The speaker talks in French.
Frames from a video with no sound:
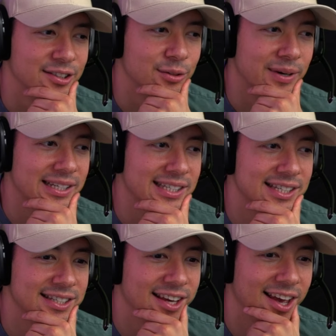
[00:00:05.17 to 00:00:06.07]
de ma
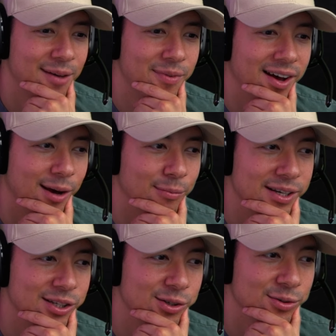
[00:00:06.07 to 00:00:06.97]
sixième à ma
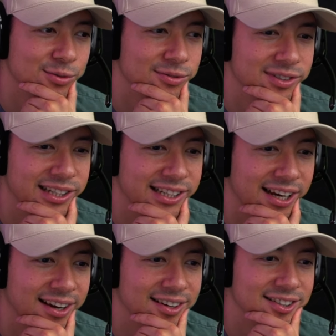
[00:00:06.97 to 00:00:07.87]
seconde, les
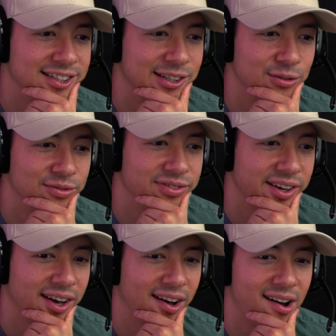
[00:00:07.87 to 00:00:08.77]
gars, j'ai dû
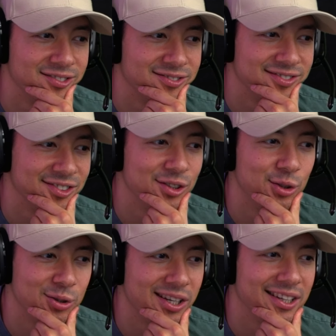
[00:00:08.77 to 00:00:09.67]
faire une
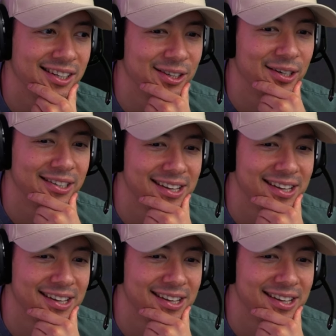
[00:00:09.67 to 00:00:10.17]
douzaine d'écoles.